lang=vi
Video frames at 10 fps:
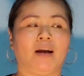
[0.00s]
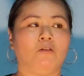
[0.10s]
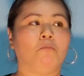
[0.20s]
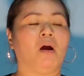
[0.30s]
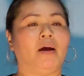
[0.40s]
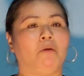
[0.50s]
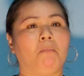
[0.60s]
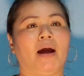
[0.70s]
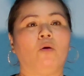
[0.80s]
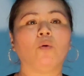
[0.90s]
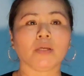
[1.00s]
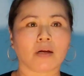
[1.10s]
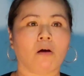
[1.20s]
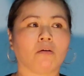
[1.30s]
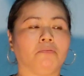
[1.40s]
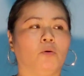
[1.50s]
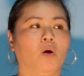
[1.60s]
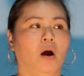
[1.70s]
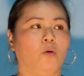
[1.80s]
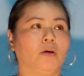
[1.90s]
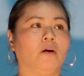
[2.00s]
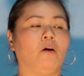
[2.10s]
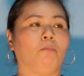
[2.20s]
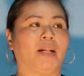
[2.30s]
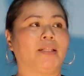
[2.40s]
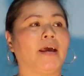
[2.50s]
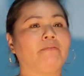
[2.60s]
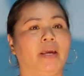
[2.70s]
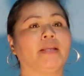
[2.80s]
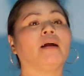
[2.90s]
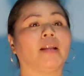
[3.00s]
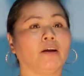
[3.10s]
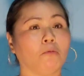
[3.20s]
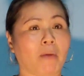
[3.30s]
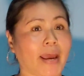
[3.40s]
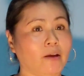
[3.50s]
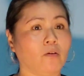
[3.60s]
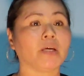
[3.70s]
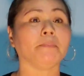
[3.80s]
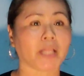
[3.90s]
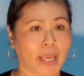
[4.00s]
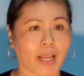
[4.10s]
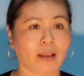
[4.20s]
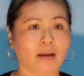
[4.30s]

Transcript: Con mời ông bà uống với con rồi phù hộ cho con mạnh tay khỏe chân để con mai con kiếm tiền,